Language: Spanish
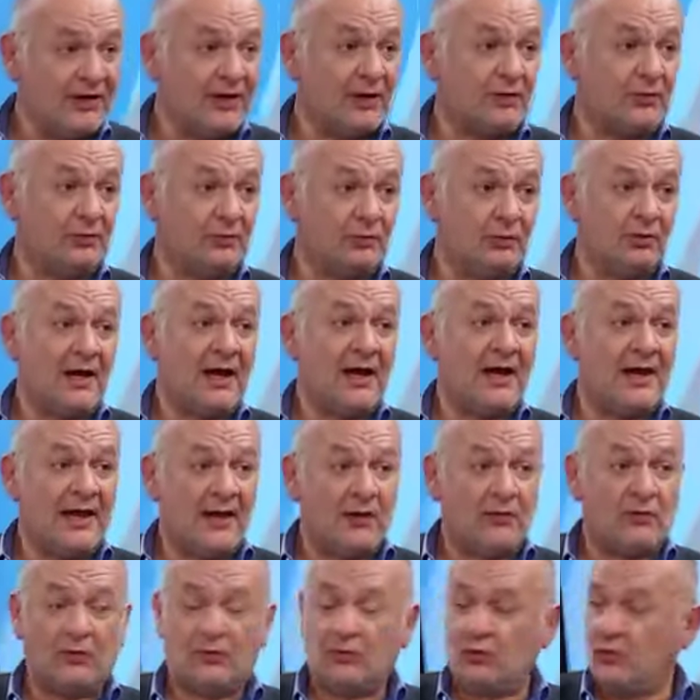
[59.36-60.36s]
de Cultura
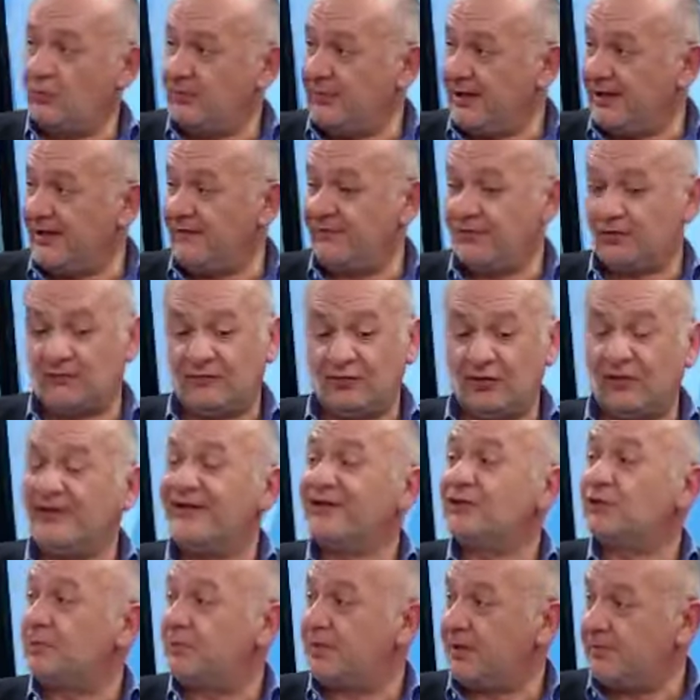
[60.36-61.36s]
Económica, fue su fundador
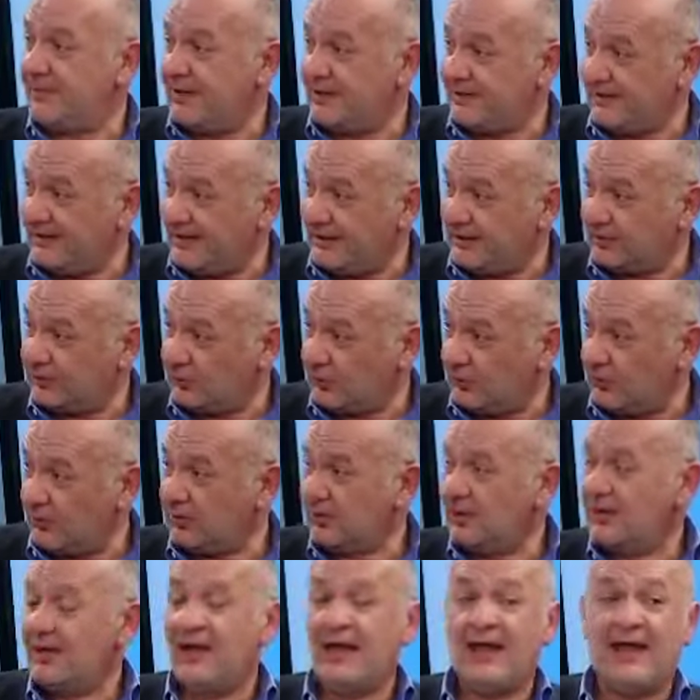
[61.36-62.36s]
y su primer director.
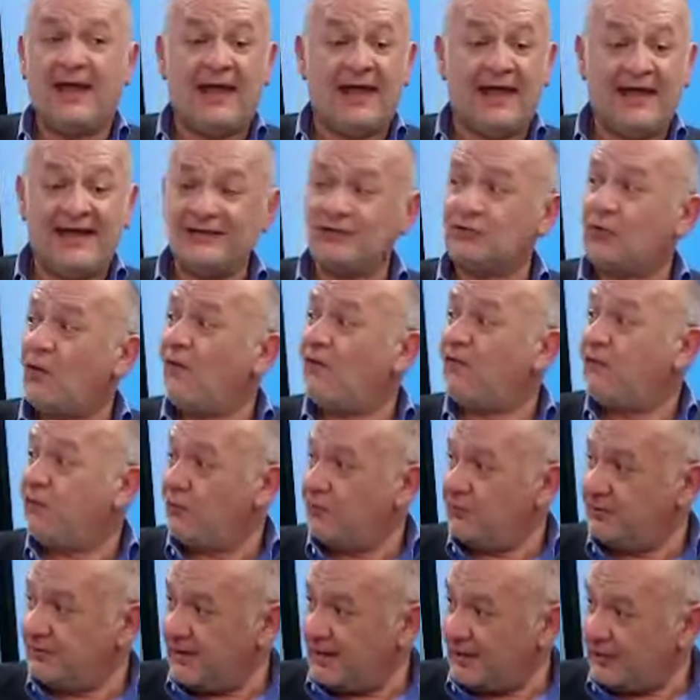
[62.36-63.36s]
Es
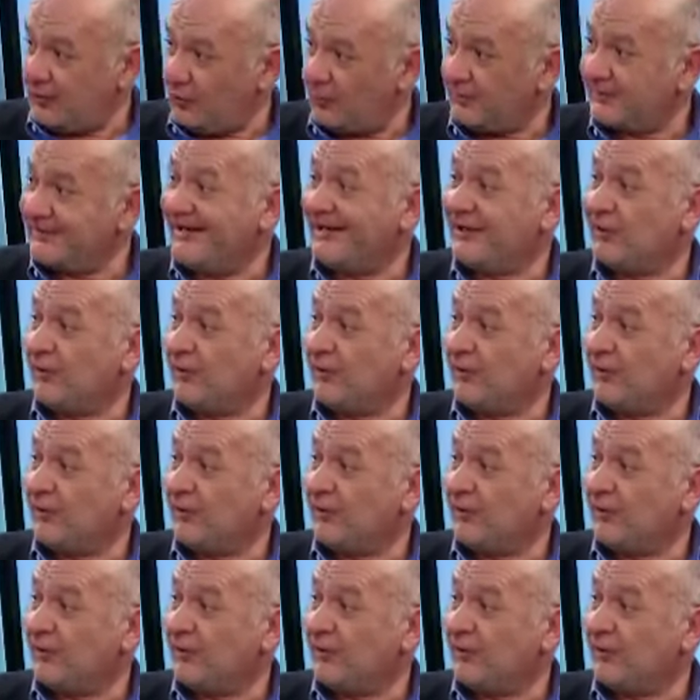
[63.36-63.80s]
cofundador del